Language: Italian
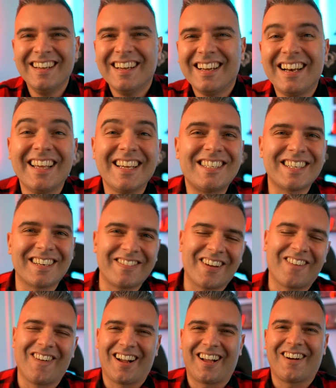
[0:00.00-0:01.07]
leggervi
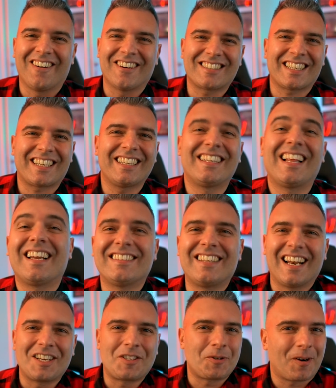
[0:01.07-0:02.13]
qualcosa che, della,
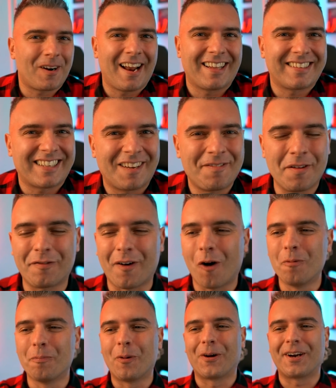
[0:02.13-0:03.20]
della, giornata che mi fa
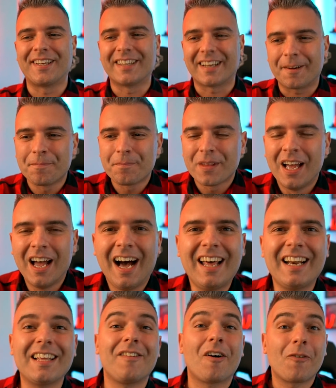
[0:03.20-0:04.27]
un po' ridere.
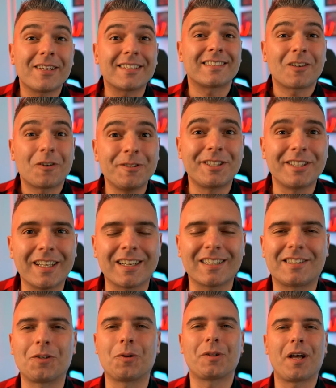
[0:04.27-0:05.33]
Arriva questa
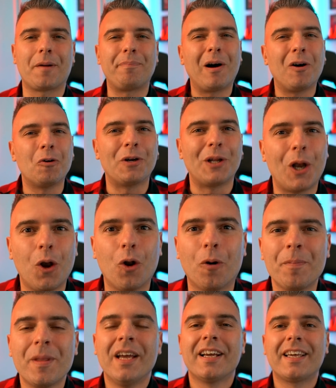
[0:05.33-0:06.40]
considerazione da Paolillo,
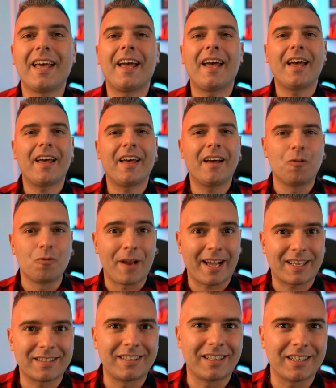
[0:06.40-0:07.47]
che è un
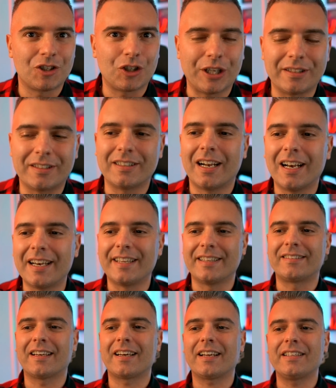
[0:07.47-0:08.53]
ex dirigente
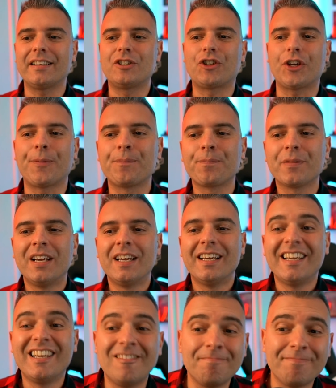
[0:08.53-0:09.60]
dell'Inter, e dice...
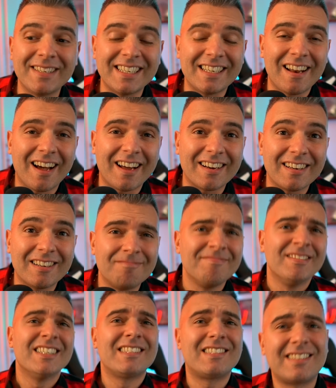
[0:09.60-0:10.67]
Il Milan
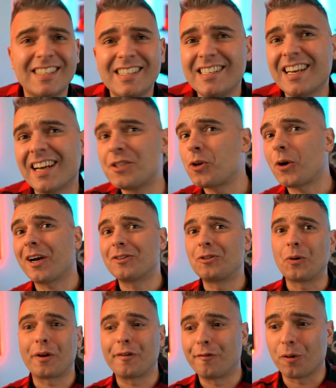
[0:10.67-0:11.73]
sì ha
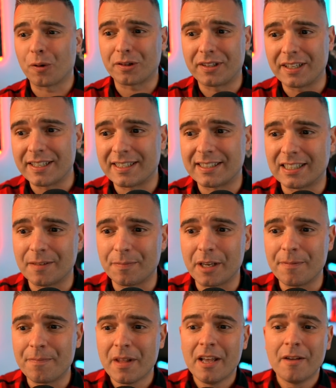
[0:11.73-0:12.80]
giocatori
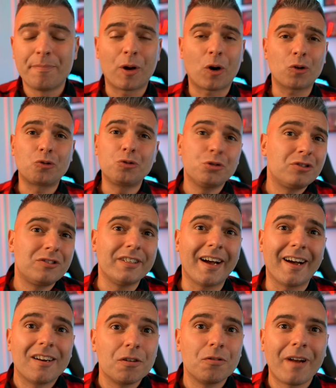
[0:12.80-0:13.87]
fortissimi, però tutti
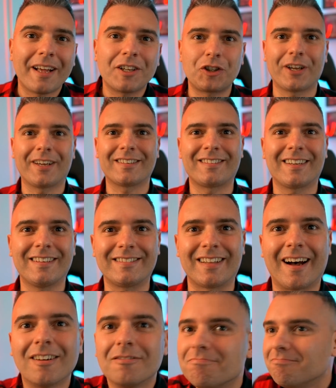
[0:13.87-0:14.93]
hanno una certa
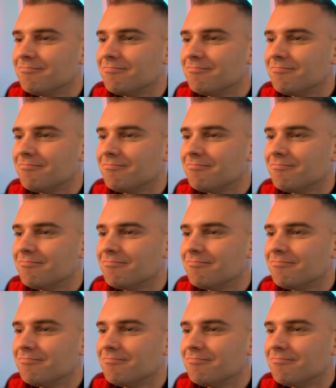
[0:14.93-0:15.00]
età.